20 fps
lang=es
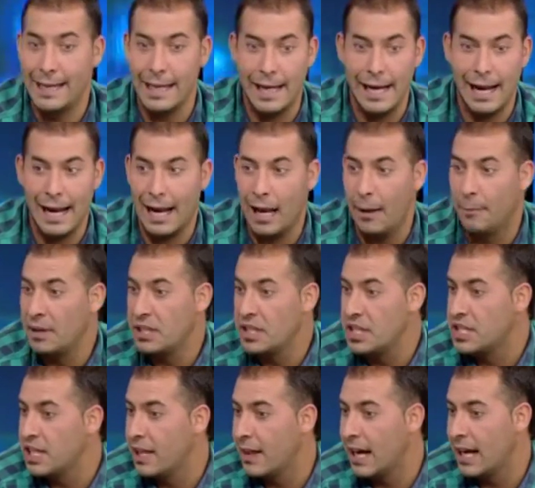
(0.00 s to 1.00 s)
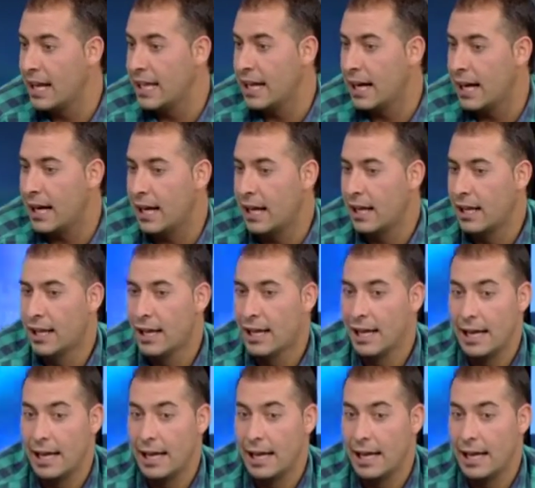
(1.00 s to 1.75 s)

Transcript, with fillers: tienen la pichichi de la liga,